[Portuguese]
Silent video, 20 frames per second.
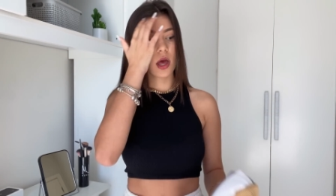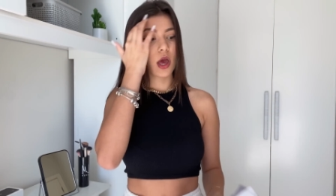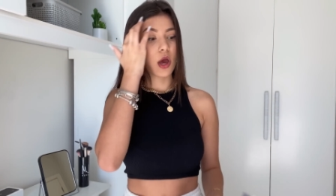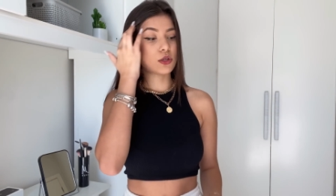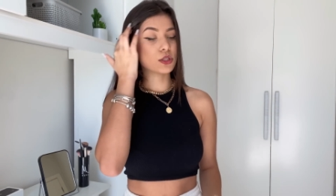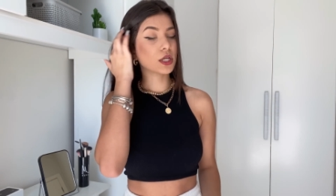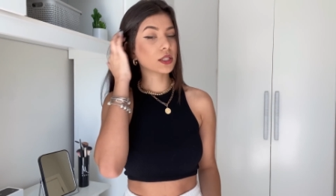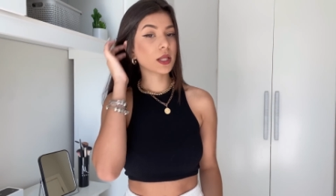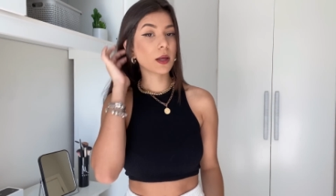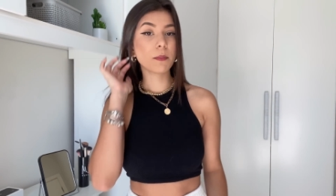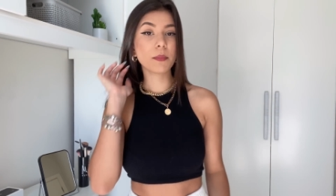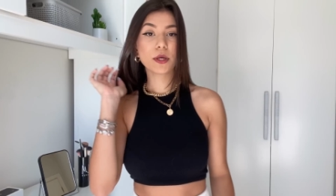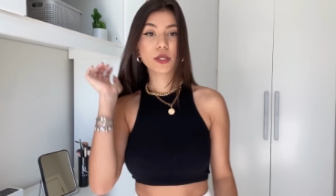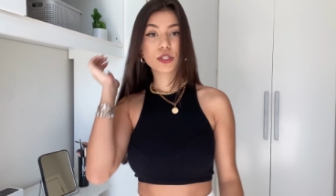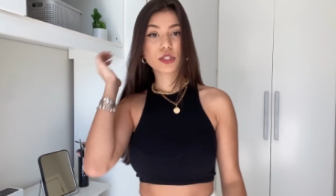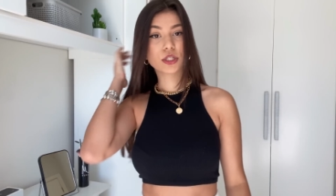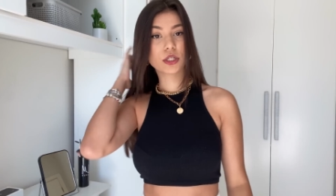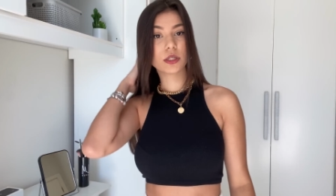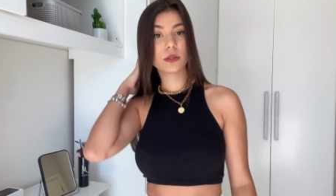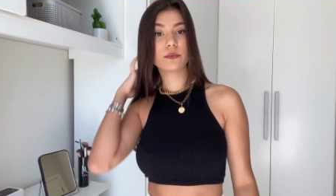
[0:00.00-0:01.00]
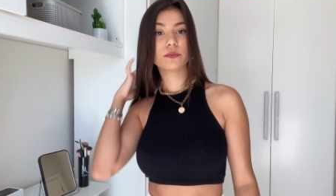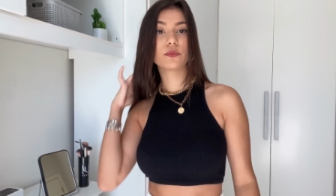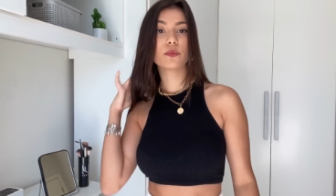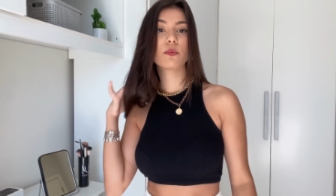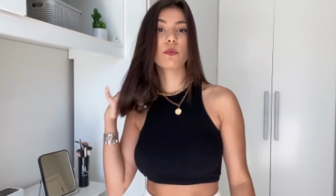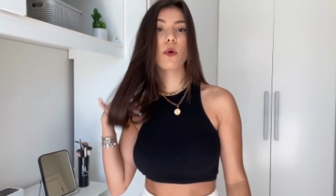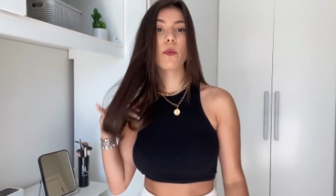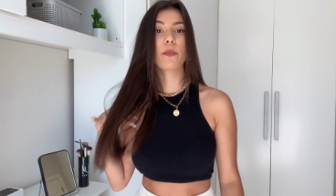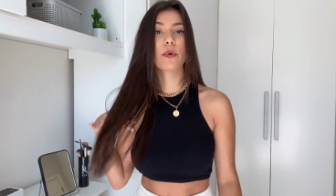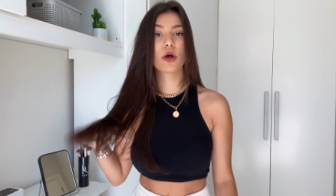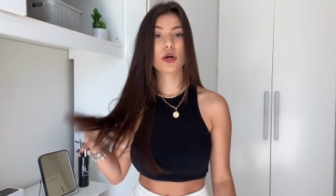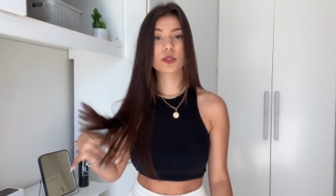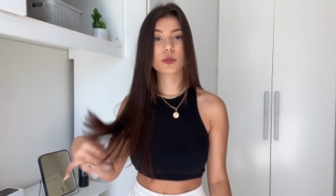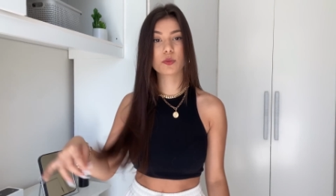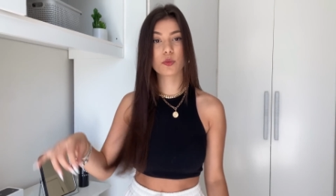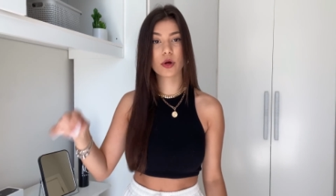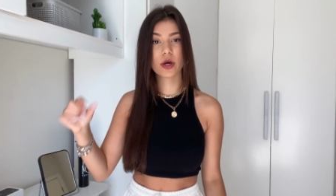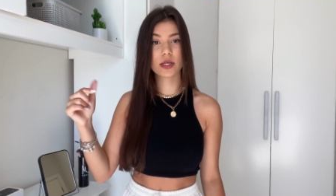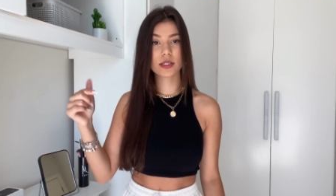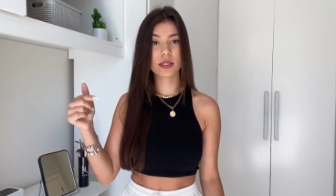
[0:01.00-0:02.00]
já até pedi no meu
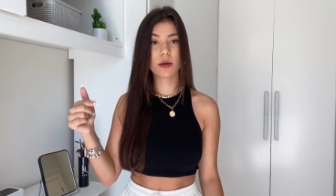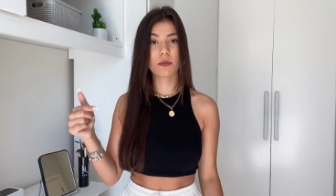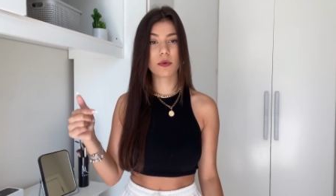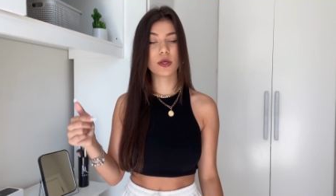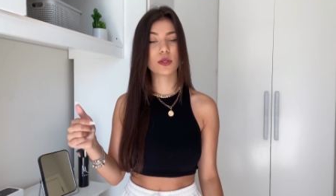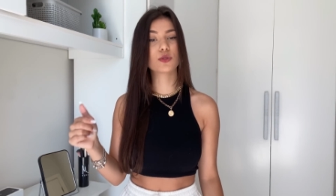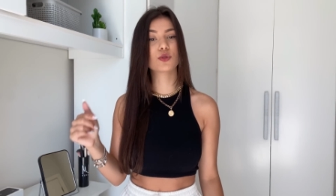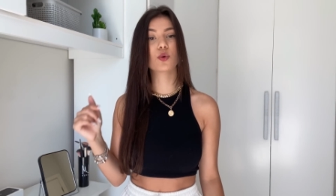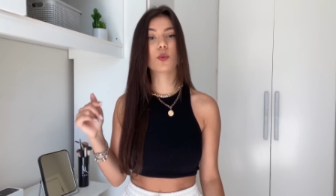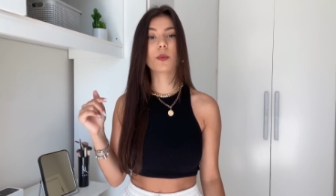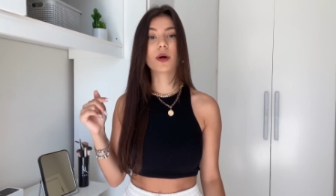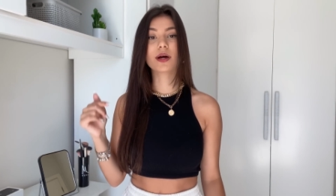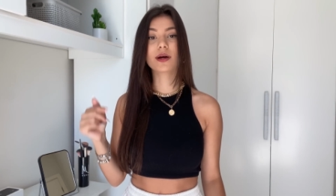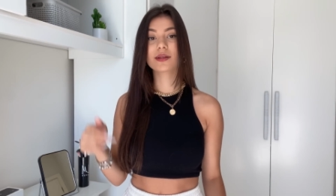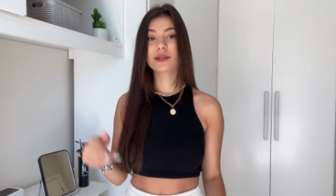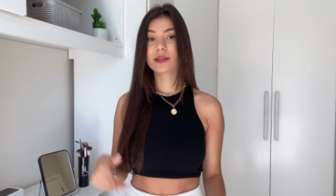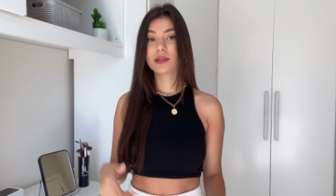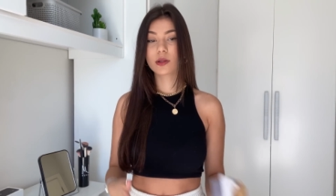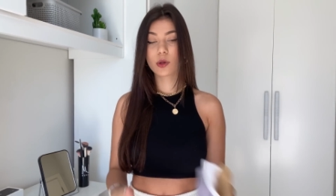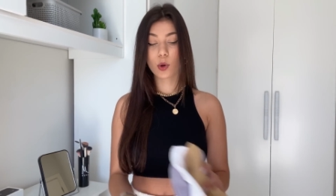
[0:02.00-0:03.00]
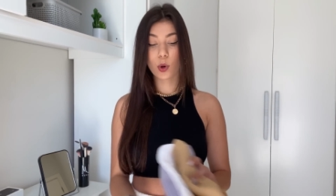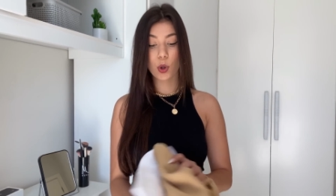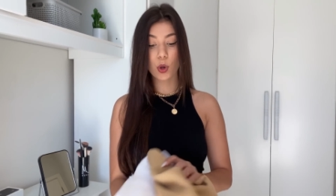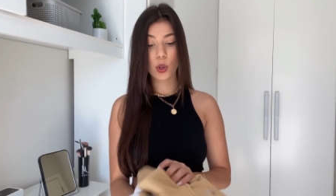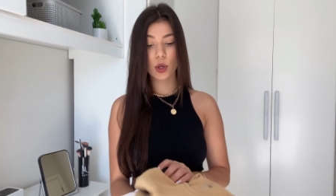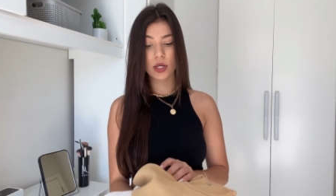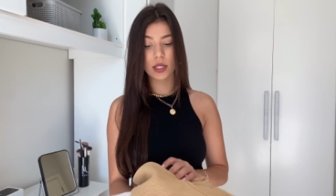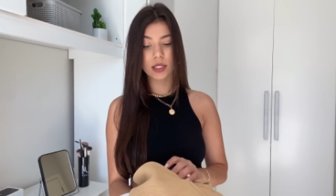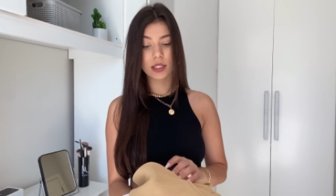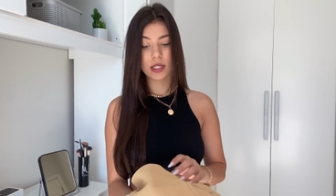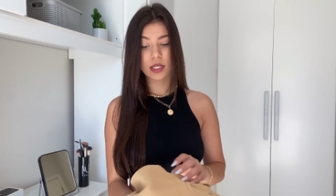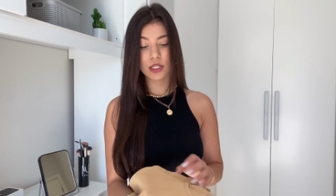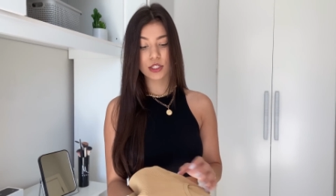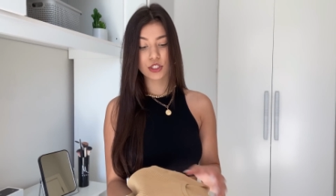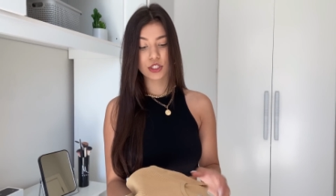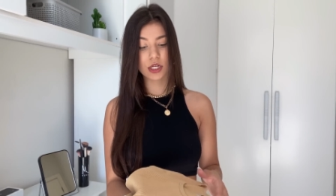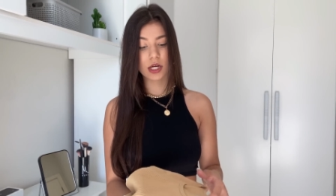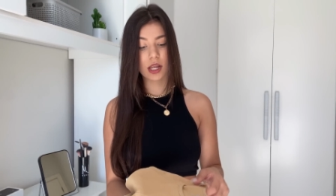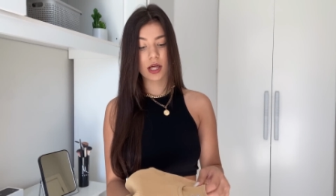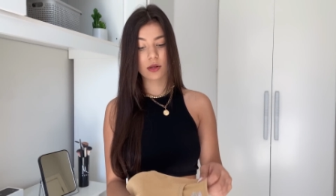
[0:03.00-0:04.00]
próximo Recebidos uma colorida que
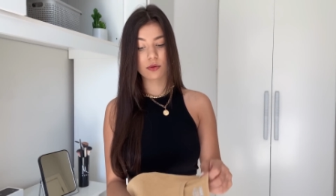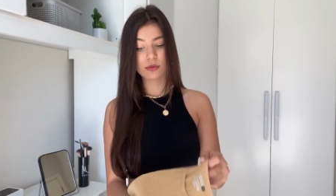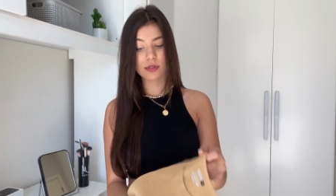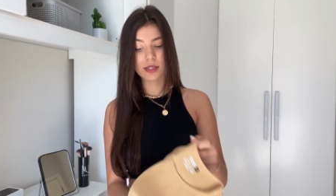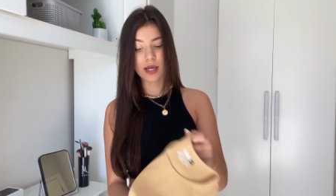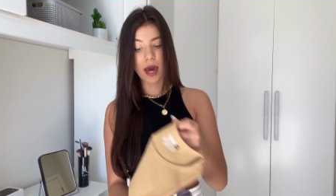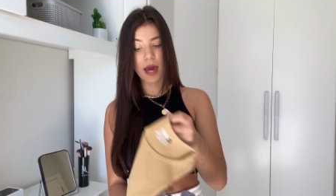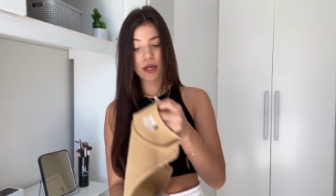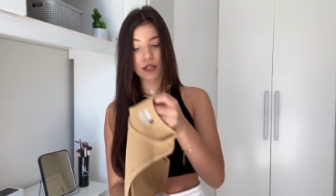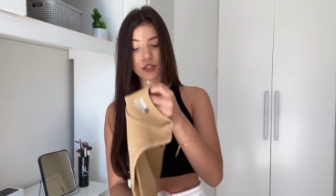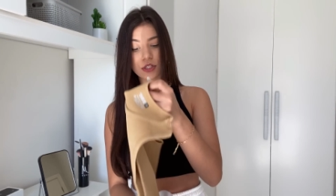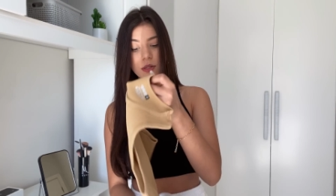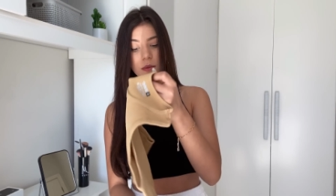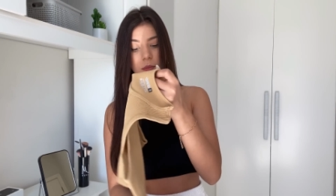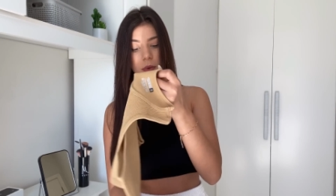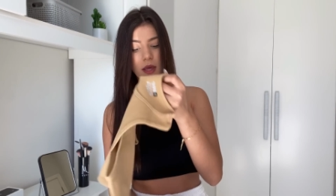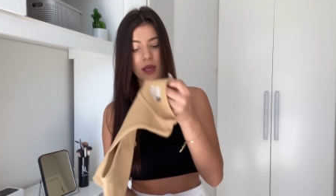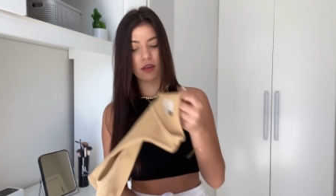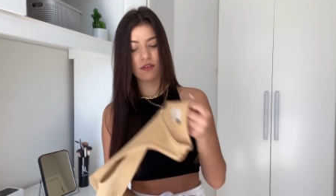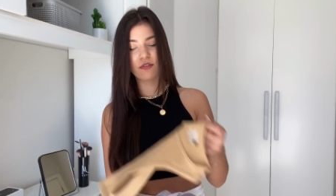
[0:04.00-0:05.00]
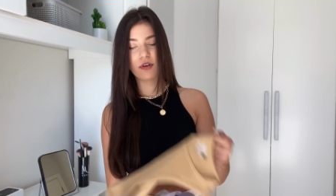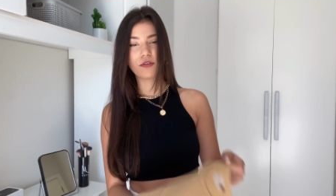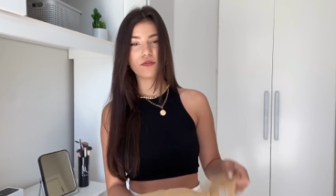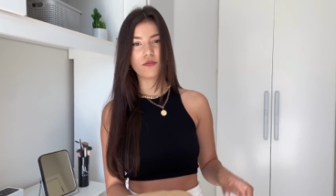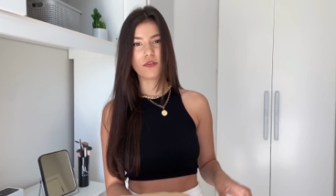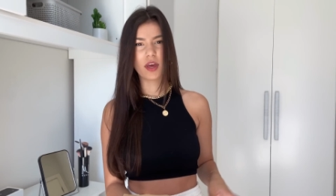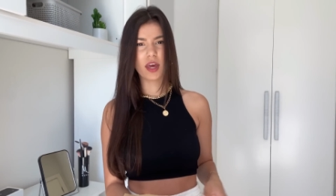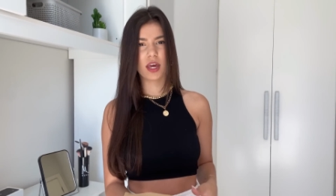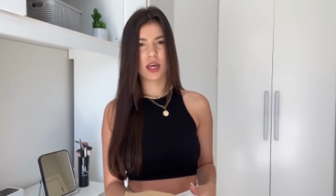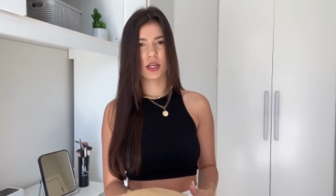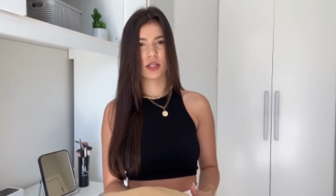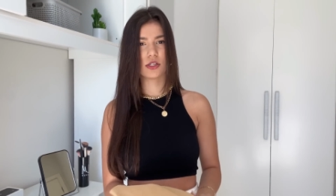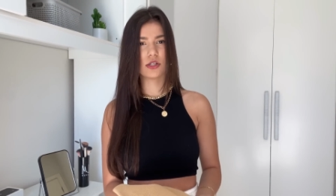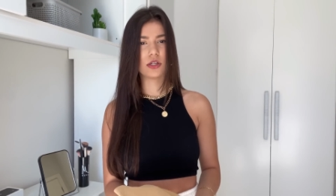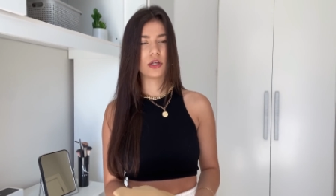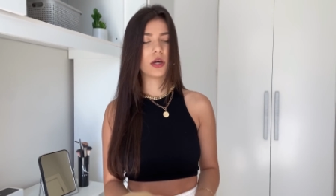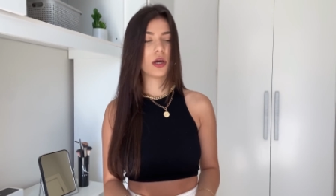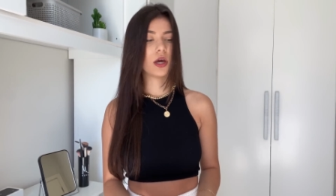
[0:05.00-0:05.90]
tinha lá no site também, que vem verde